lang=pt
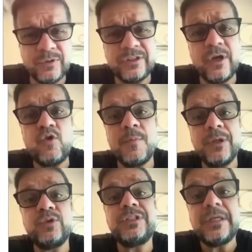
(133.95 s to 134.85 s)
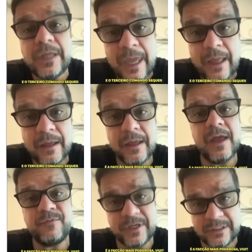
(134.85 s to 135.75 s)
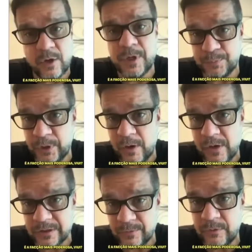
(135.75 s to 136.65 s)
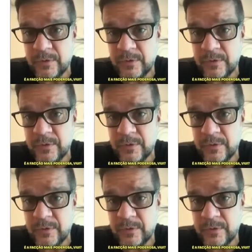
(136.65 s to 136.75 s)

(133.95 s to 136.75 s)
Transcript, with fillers: E o terceiro comando sequer é a facção mais poderosa, é viu?